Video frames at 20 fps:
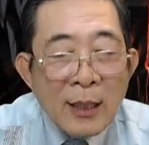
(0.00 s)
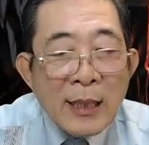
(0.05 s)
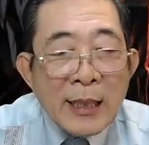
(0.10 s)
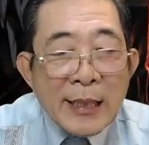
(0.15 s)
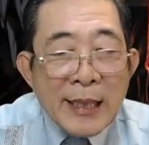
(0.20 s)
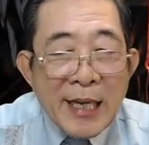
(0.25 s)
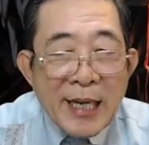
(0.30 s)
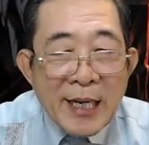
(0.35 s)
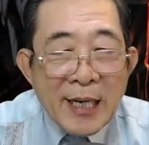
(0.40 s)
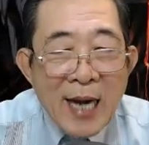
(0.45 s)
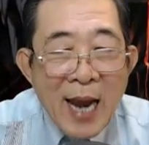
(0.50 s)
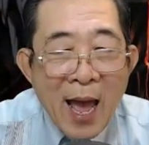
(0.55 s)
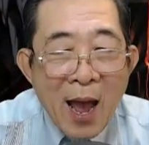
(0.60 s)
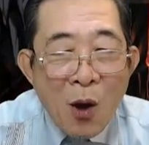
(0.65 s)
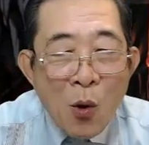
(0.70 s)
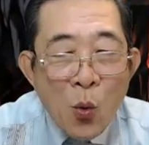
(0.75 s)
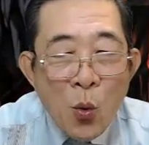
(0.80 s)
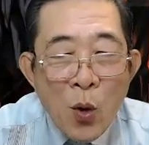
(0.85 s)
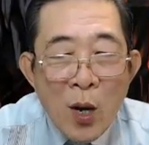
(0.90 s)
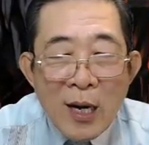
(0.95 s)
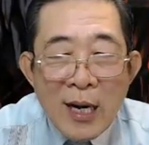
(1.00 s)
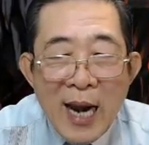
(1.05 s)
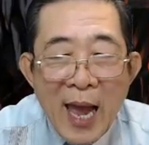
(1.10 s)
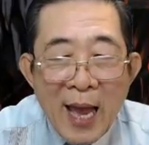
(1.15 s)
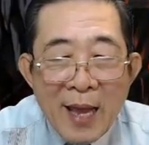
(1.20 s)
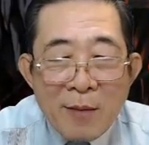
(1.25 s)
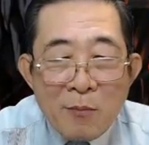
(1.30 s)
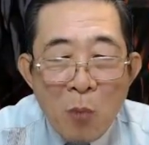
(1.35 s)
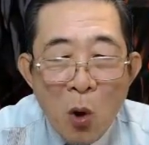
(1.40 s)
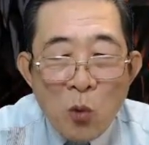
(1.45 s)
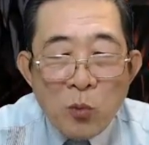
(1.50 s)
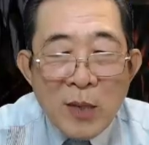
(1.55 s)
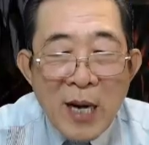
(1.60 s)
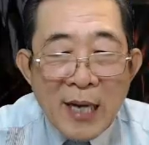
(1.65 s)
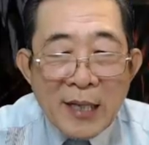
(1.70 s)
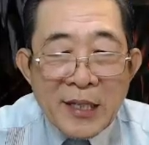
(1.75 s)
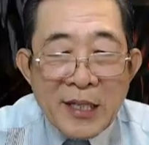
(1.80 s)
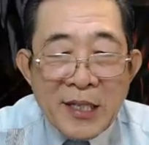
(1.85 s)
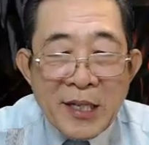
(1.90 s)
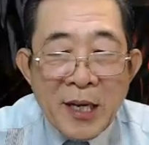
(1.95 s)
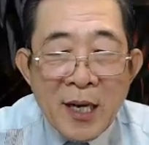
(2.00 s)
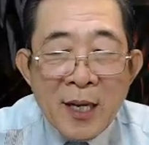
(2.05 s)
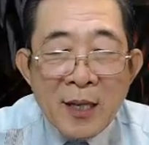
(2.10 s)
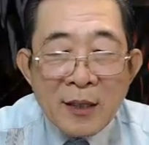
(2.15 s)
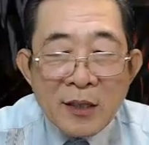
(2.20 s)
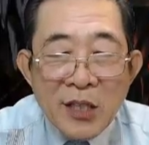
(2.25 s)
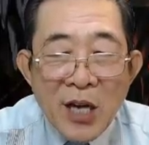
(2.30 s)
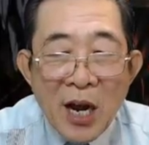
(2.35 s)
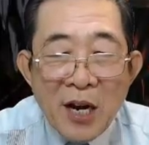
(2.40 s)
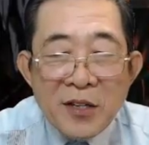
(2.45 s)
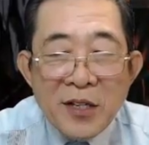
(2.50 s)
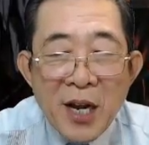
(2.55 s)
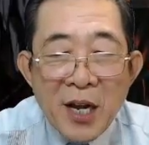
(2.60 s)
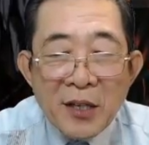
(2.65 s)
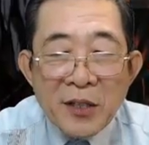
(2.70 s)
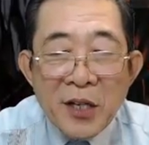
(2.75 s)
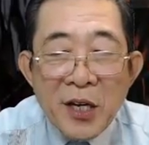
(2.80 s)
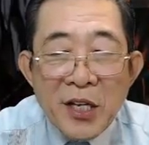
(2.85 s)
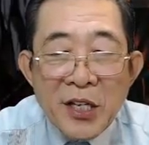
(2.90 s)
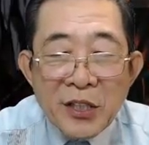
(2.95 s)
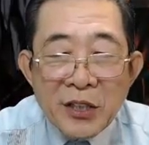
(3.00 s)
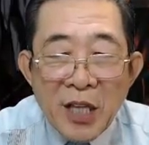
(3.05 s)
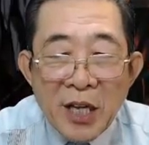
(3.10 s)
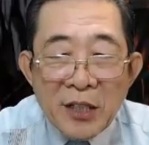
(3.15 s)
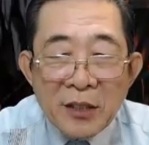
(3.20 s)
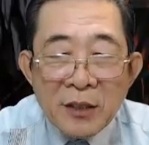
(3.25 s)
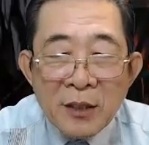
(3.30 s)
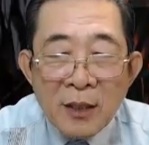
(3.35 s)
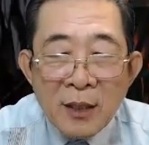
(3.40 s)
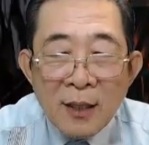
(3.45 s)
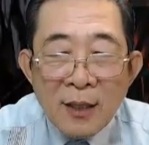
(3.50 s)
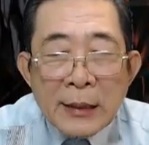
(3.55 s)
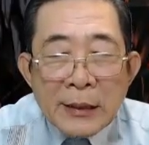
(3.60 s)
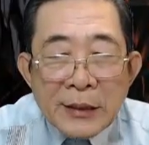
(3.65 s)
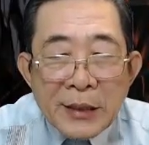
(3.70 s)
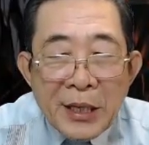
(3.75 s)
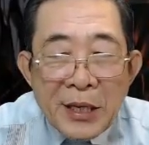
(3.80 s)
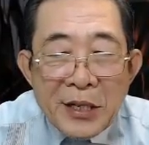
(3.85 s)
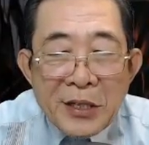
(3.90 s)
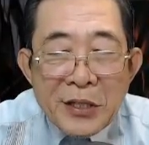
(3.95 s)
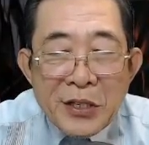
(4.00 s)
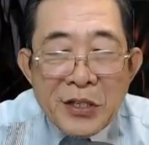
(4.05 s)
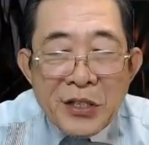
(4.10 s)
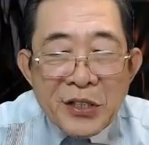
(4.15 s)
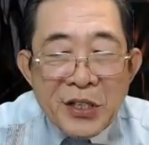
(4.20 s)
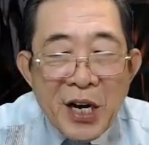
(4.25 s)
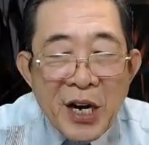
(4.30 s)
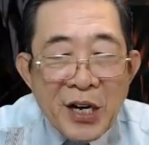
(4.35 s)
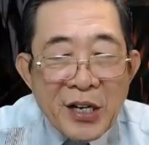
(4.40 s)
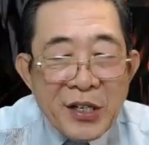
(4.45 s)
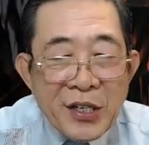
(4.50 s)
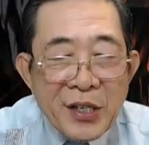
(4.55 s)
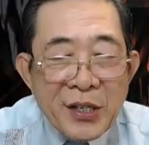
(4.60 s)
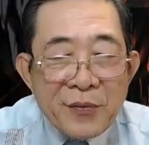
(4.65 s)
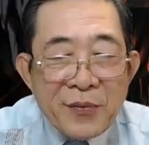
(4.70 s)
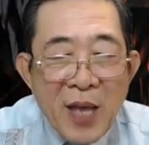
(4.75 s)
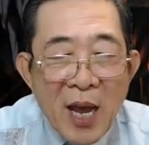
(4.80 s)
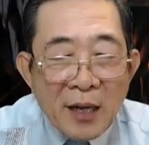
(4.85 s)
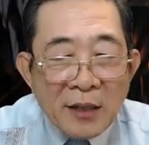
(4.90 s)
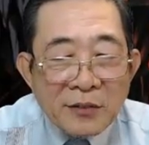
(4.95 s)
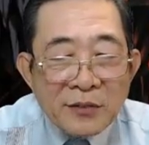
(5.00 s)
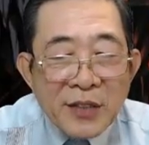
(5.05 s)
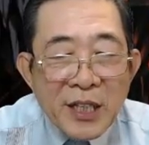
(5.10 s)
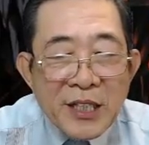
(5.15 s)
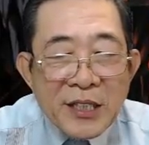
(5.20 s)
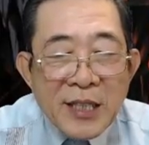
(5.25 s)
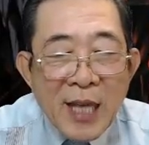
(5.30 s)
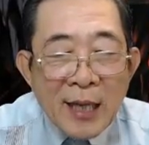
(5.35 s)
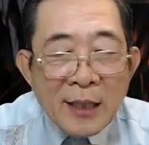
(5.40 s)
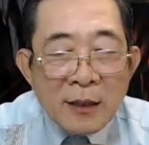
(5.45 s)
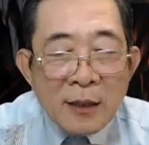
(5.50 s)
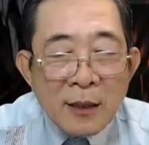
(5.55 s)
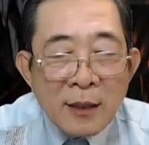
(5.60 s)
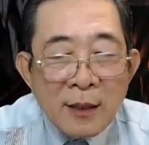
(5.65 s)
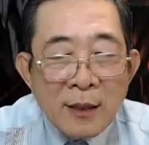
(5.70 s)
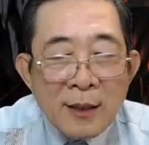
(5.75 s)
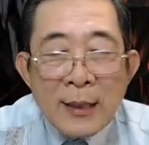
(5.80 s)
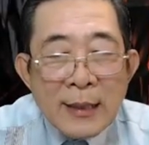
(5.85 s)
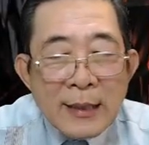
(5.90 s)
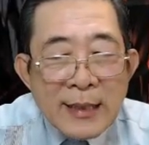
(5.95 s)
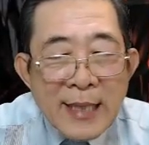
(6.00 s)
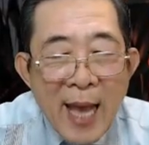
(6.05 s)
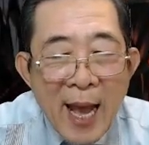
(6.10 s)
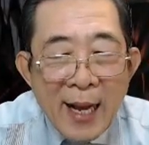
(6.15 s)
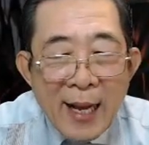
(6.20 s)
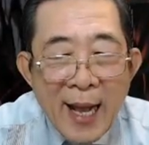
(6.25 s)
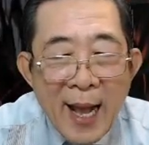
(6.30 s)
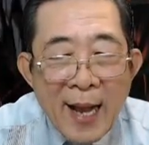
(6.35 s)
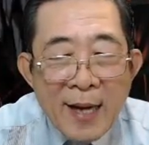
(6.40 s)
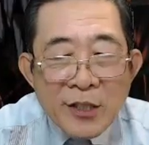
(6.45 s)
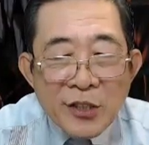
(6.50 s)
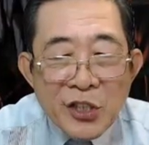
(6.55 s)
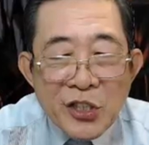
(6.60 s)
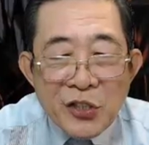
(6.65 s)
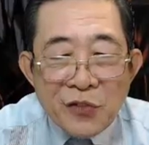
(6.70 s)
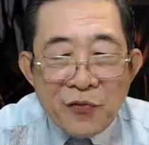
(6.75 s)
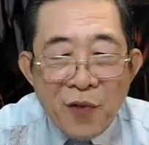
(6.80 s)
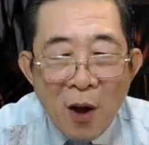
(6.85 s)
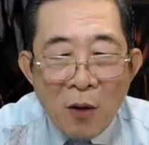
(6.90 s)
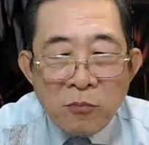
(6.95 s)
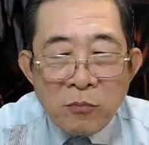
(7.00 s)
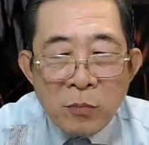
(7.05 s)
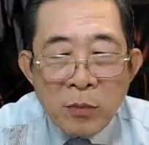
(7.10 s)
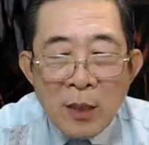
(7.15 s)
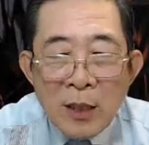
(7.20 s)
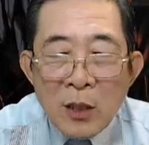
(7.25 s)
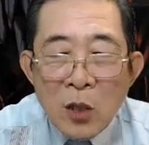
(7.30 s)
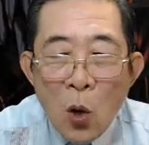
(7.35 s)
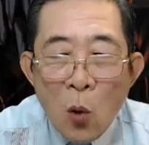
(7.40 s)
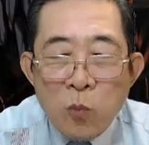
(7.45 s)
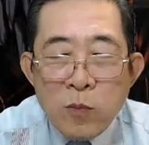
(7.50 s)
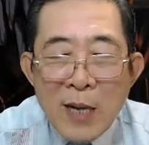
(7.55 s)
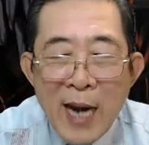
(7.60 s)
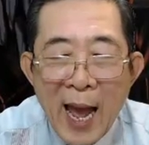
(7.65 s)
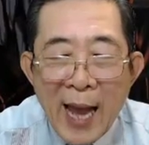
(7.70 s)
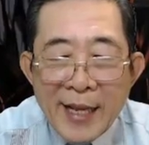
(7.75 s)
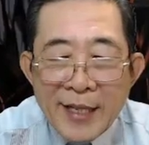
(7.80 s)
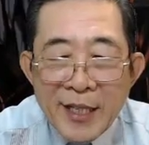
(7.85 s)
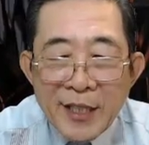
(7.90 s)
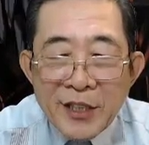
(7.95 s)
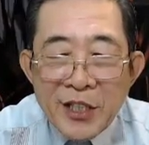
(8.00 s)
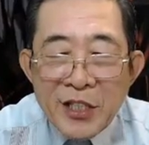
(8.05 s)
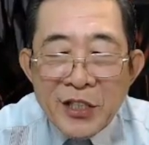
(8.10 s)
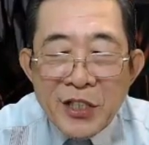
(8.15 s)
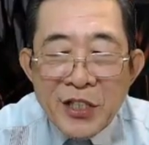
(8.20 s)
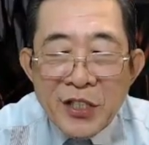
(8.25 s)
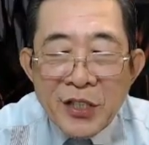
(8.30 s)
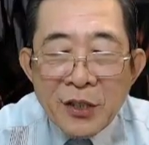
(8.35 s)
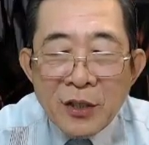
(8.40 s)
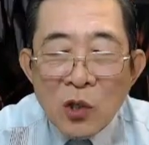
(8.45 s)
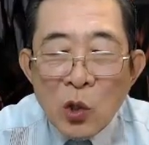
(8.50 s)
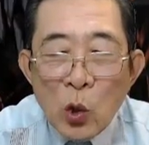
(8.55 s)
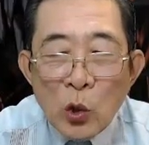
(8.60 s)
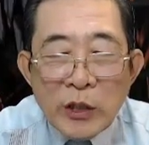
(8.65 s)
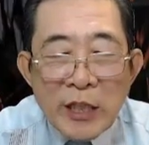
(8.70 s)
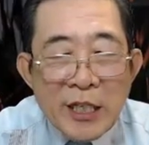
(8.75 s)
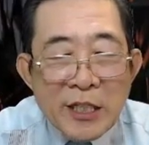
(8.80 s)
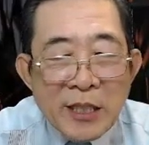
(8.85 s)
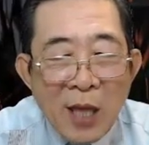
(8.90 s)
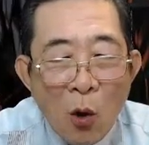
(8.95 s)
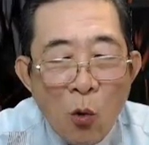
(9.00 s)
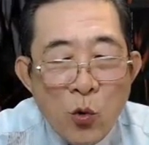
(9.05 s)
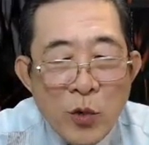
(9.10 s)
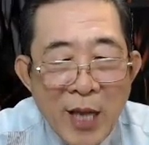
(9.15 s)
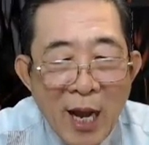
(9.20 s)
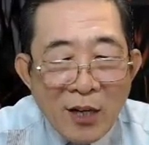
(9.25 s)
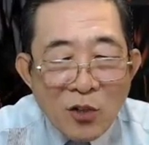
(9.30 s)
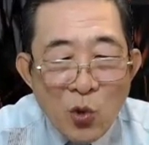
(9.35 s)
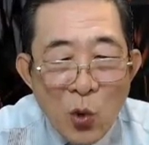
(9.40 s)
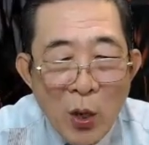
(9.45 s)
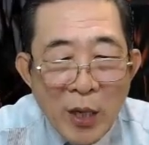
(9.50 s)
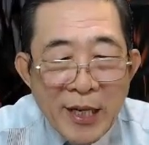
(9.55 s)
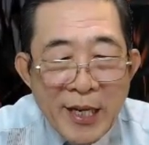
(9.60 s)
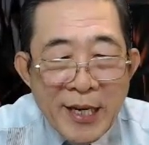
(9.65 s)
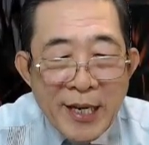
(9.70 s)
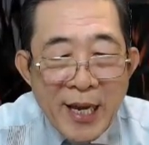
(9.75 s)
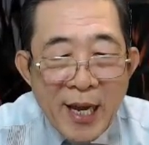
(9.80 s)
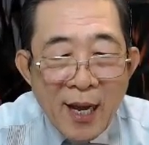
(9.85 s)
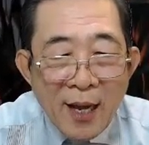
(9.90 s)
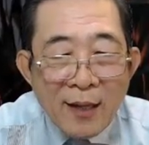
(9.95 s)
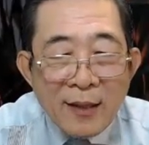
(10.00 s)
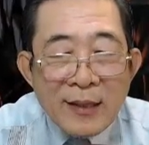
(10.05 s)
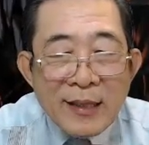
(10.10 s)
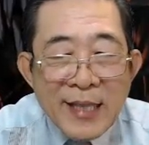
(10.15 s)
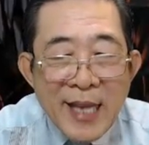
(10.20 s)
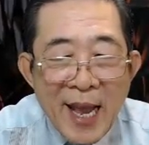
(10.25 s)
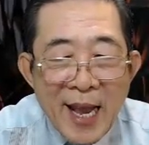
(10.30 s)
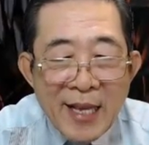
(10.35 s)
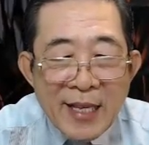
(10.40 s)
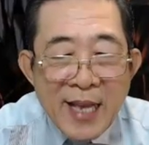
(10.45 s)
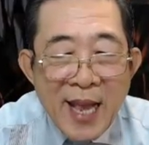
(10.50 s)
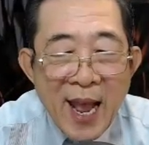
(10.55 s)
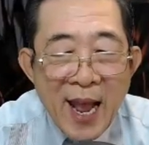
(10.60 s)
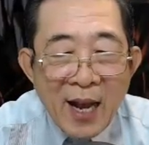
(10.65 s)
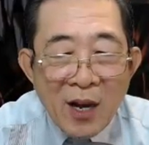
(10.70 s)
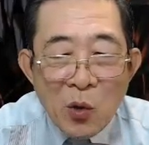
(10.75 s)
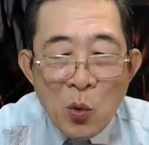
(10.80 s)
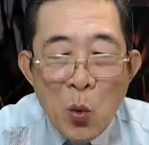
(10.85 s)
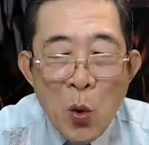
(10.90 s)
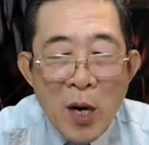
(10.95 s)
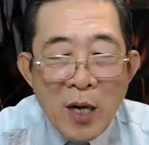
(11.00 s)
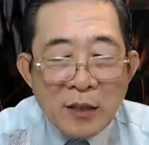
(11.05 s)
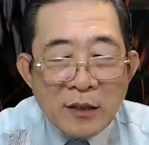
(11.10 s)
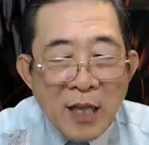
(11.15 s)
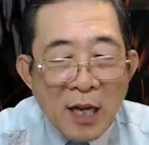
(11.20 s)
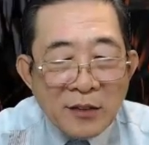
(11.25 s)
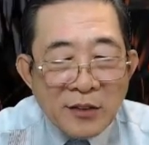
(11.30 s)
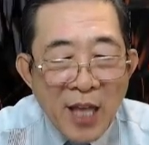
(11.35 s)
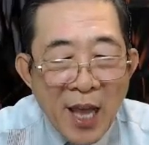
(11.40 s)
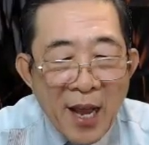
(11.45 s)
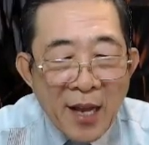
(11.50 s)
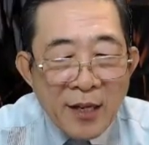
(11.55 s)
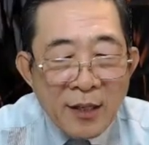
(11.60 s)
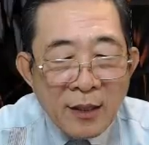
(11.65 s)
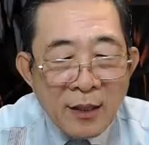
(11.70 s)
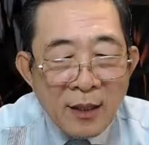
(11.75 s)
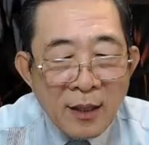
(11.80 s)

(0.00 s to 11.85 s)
Địa lao lại một lần nữa trở nên yên tĩnh, tiếng nước rơi giận tí tách. Gia cát trường phong cũng lại với tiếng nước có tiết tấu giận luật kia nhẹ nhàng quơ thân thể.